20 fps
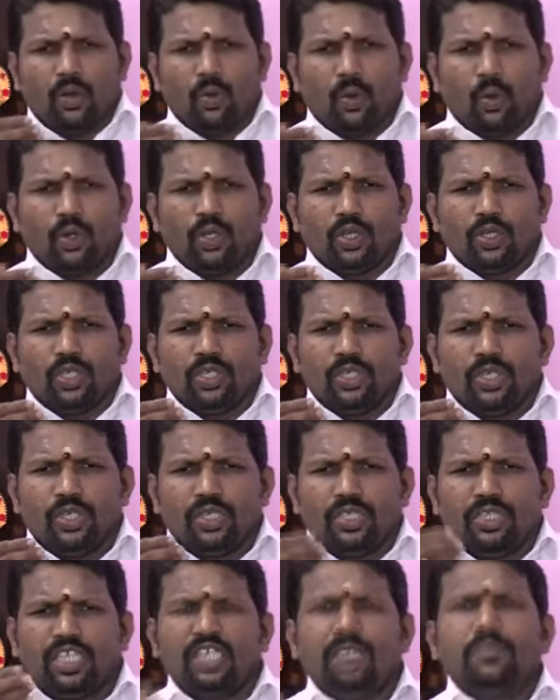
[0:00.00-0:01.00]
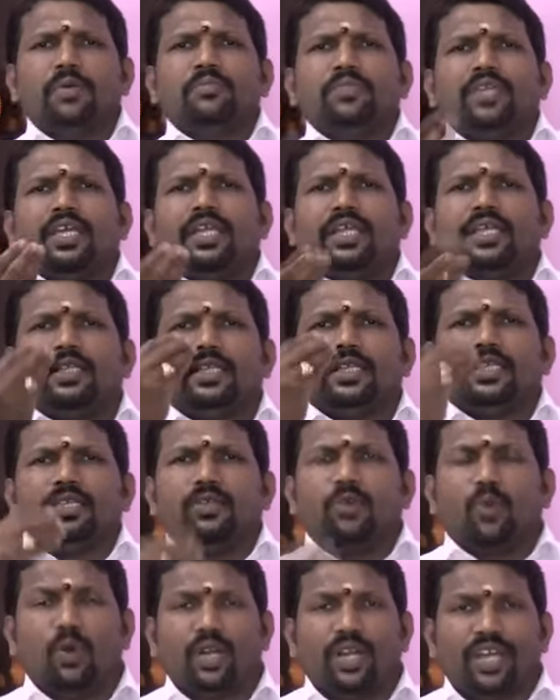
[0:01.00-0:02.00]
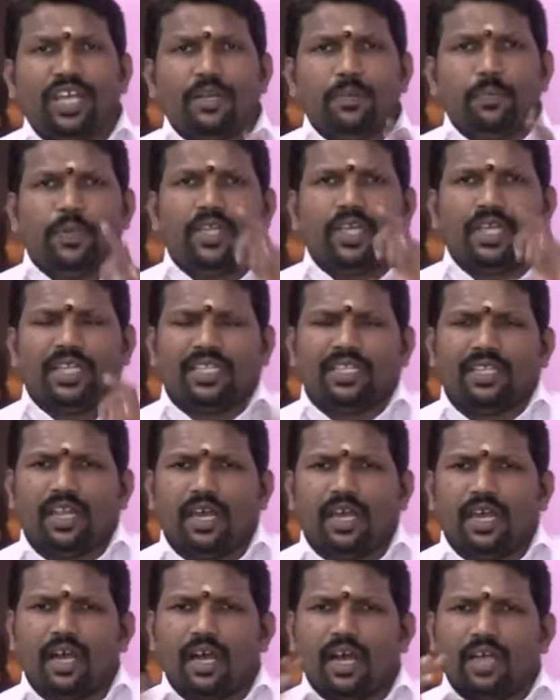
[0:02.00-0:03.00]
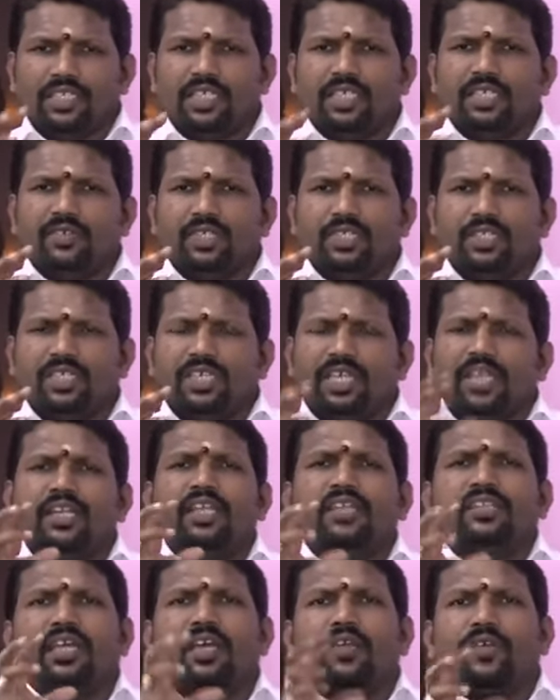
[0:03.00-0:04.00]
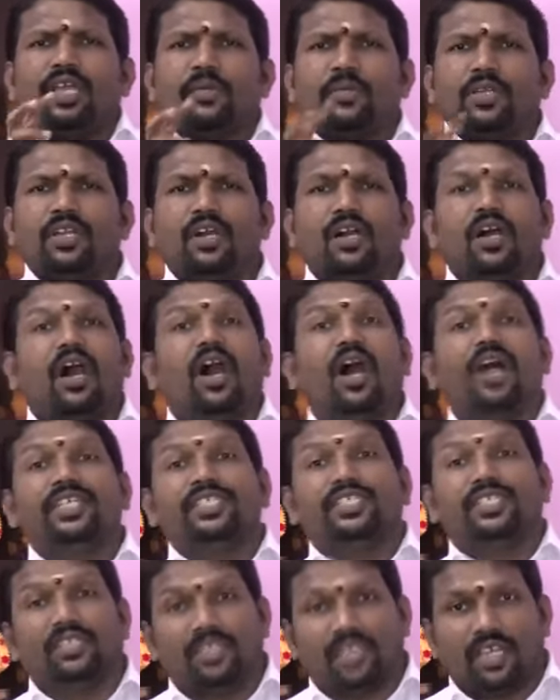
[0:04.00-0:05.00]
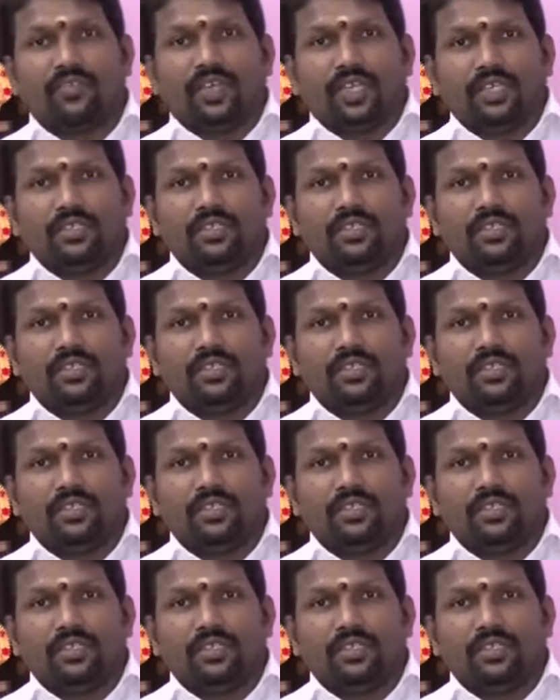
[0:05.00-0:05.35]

ஒரு தீபம் எரியுது ஒரு நெருப்பு எரியுதுன்னா அதுக்கு வந்து என்ன தேவை அப்படின்னா ஆக்சிஜன் தேவை